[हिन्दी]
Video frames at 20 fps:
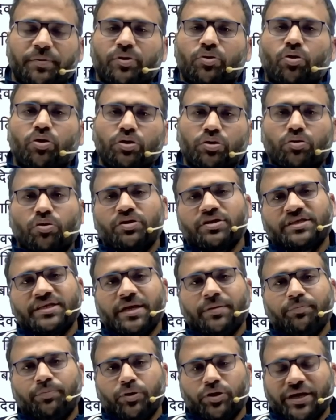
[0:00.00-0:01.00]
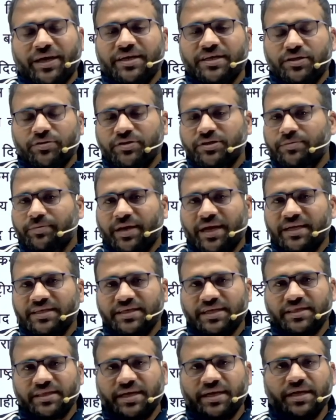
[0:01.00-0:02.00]
कौन कौन से इम्पोर्टेंट दिवस मनाए
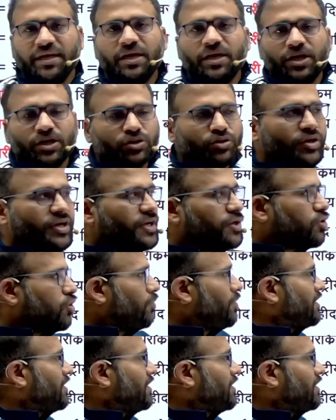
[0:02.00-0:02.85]
जाते हैं तो इनको भी